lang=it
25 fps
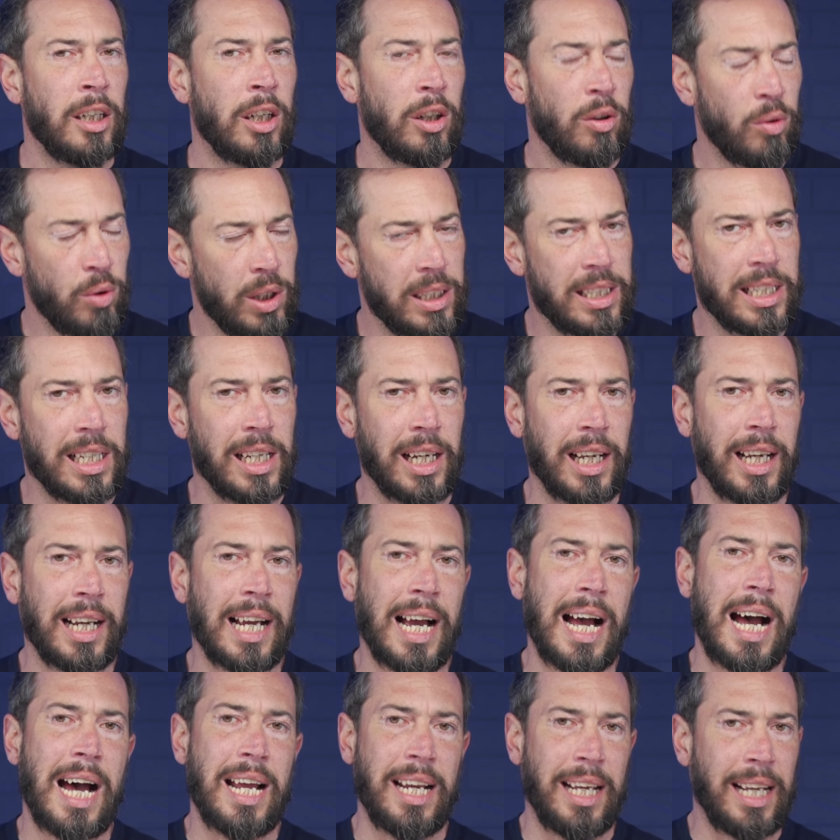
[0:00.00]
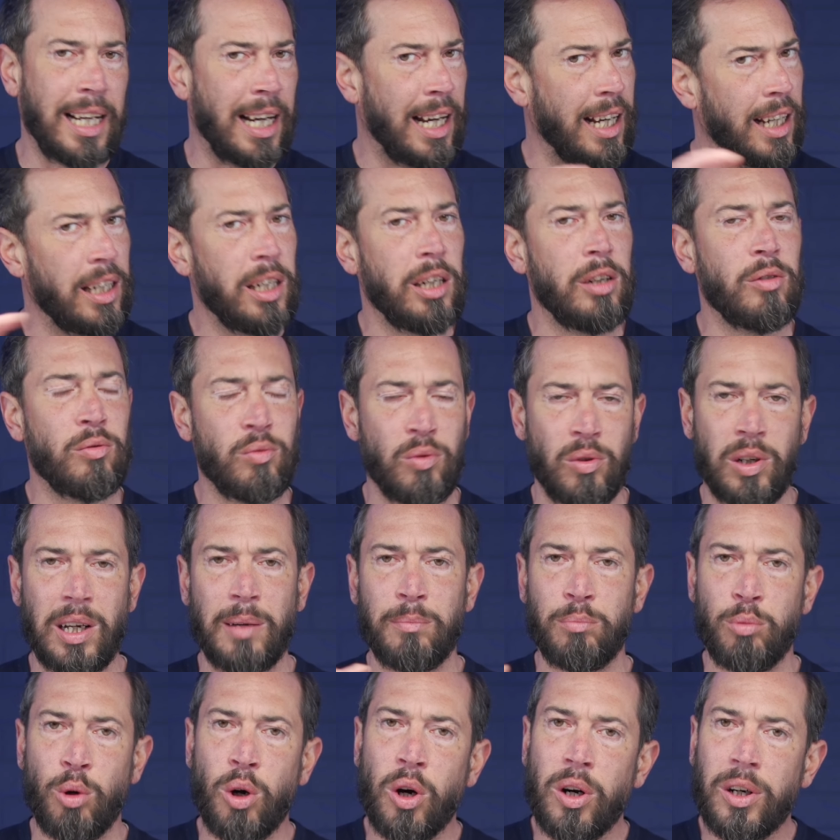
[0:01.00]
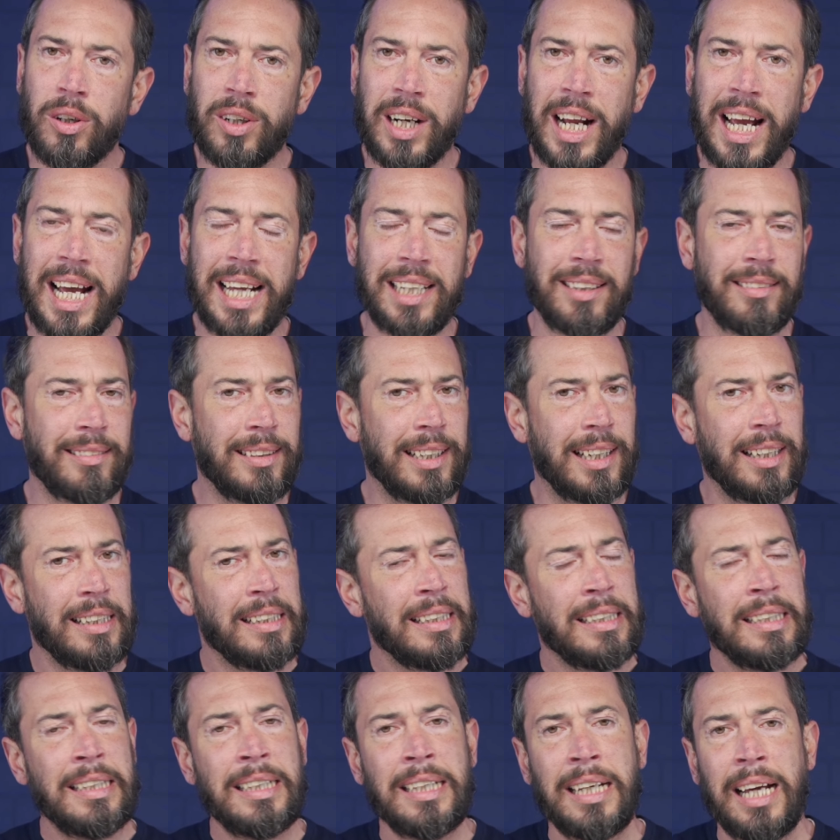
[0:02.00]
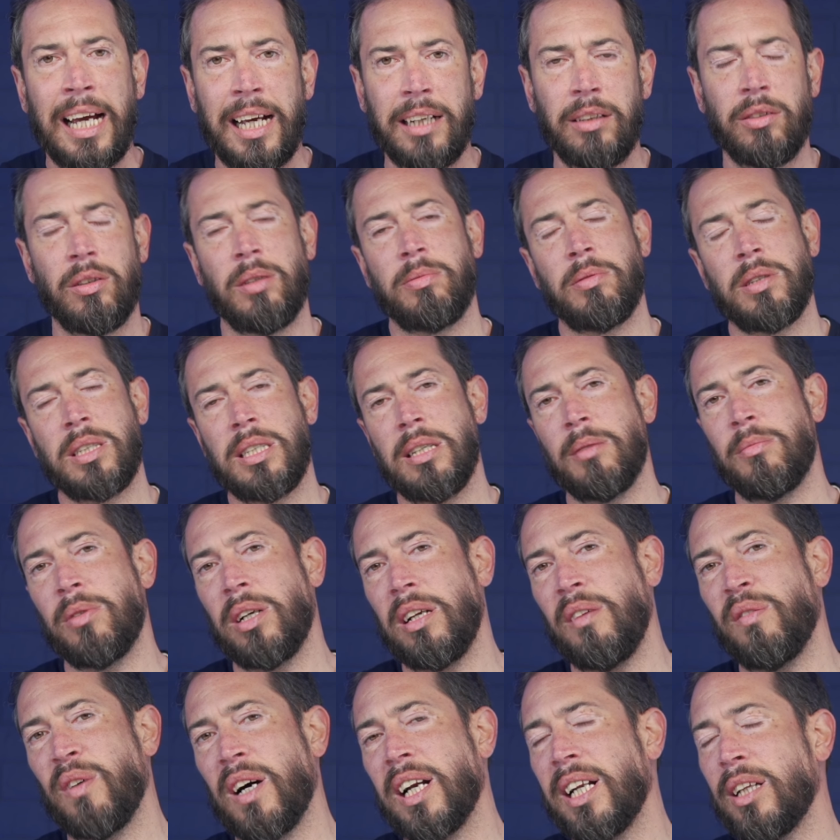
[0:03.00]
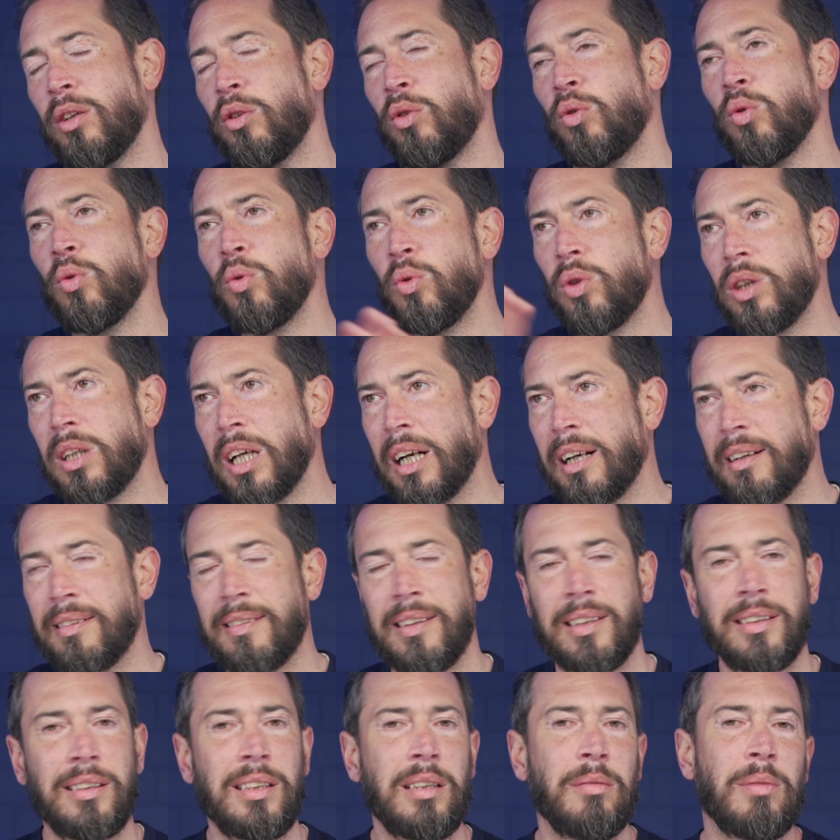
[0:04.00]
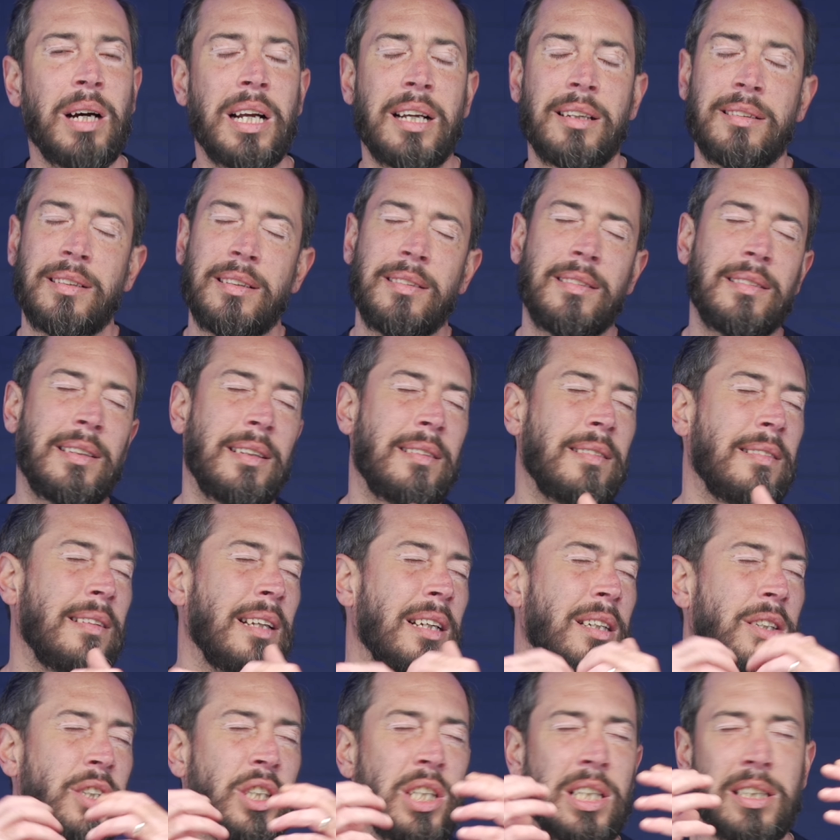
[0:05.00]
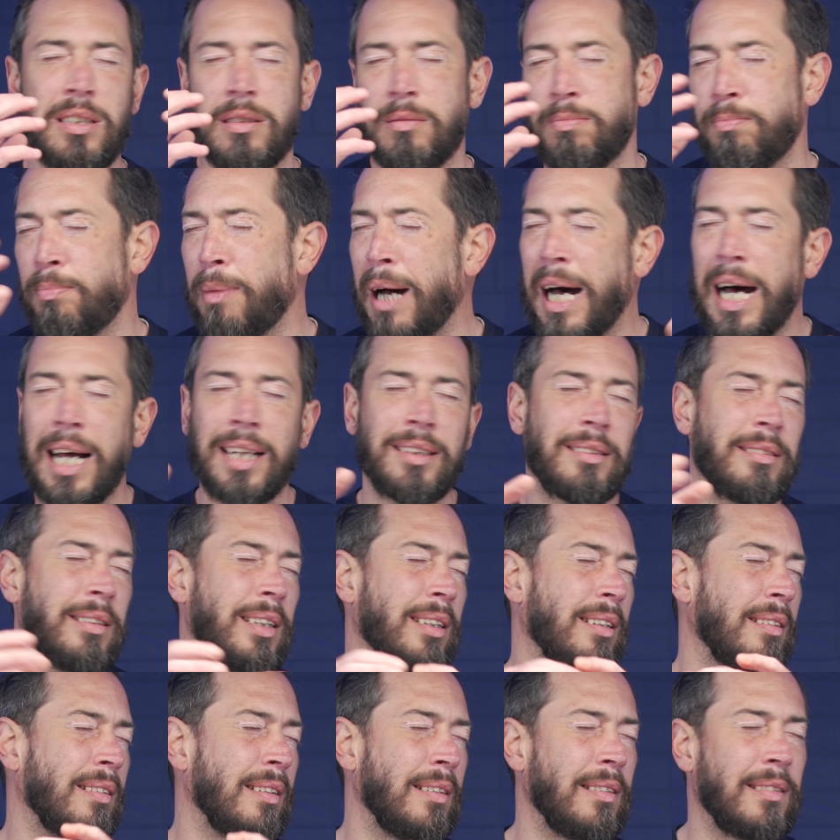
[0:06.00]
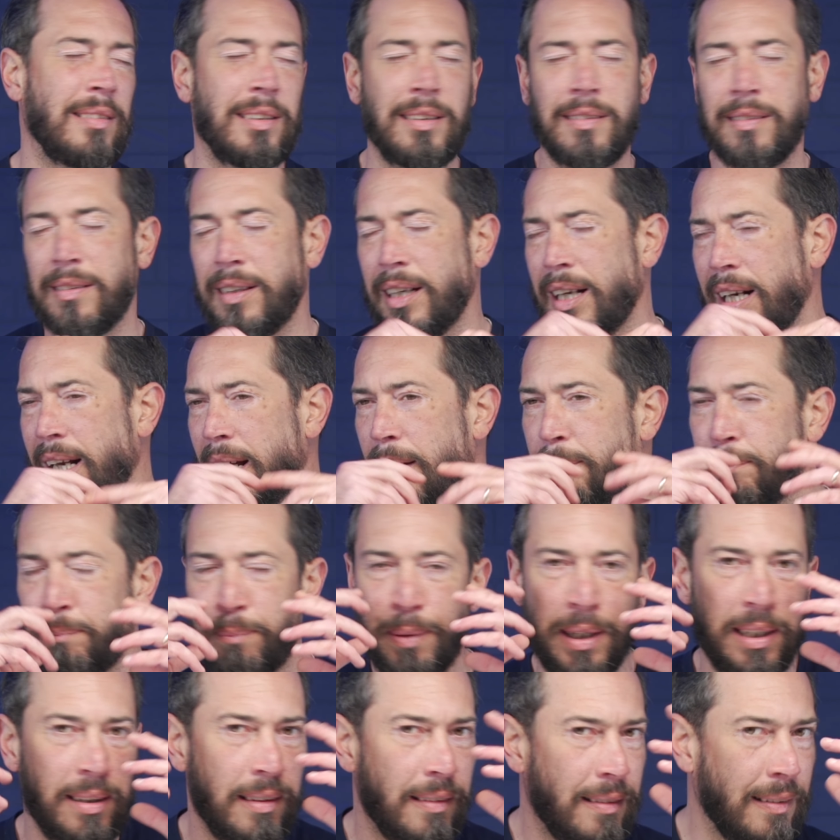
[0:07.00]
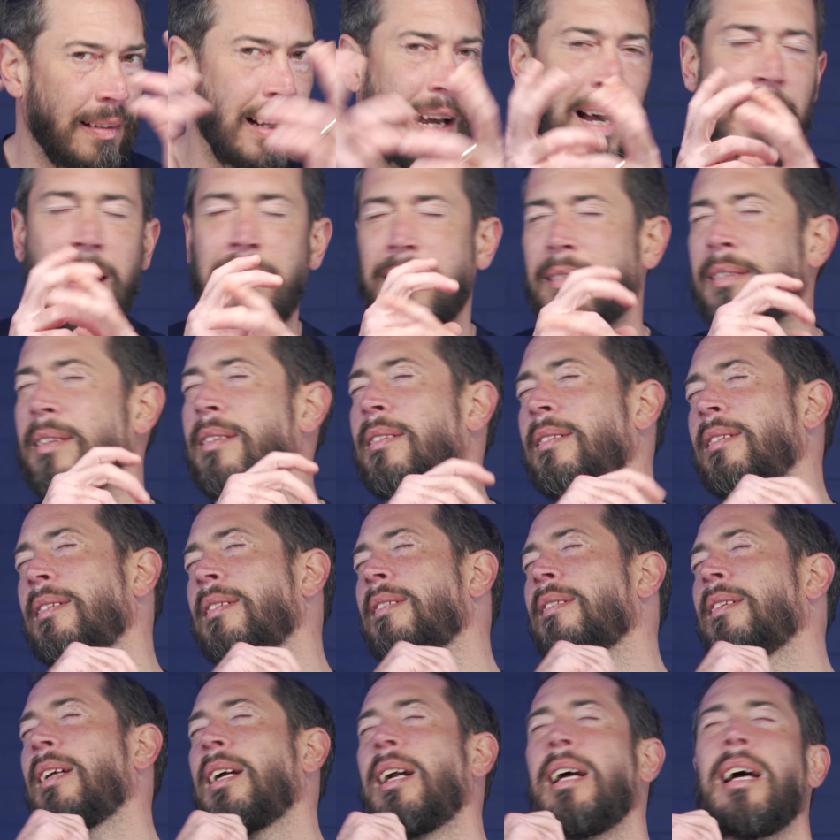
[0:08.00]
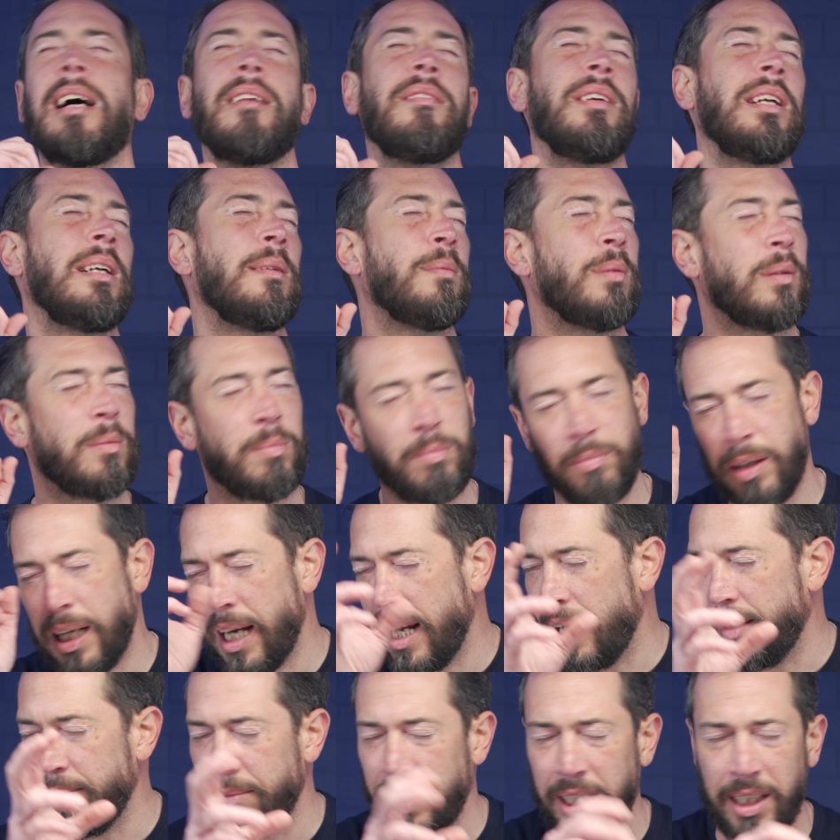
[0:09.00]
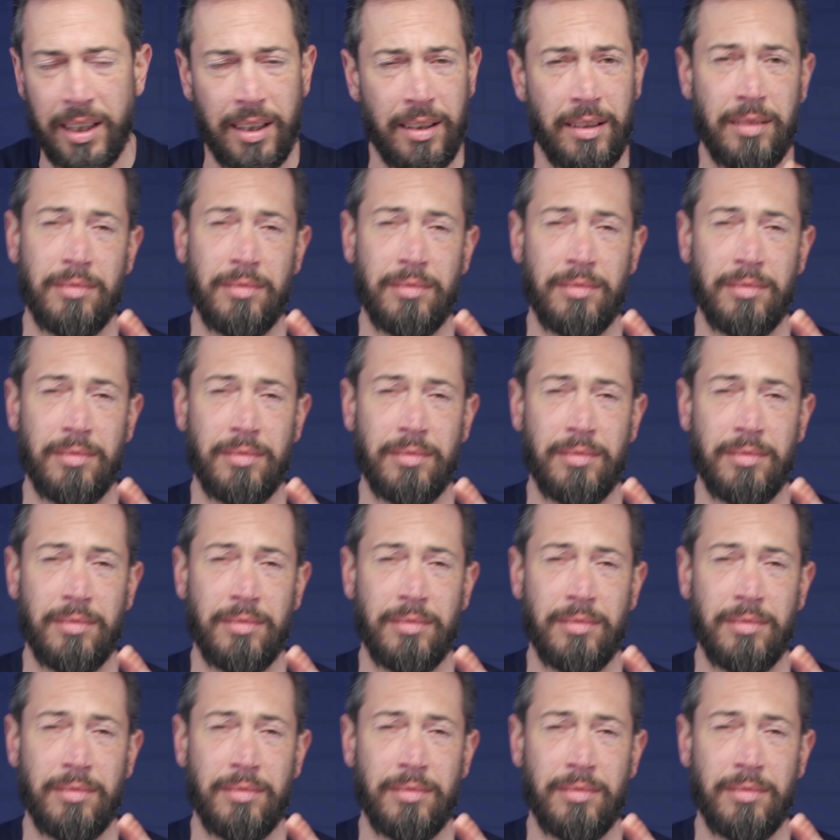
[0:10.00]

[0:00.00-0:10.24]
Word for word: lui si ricarica in una buona oretta e noi possiamo rifare tutta la settimana senza starci a sbattere, senza stare a pensare, senza stare a avere problemi.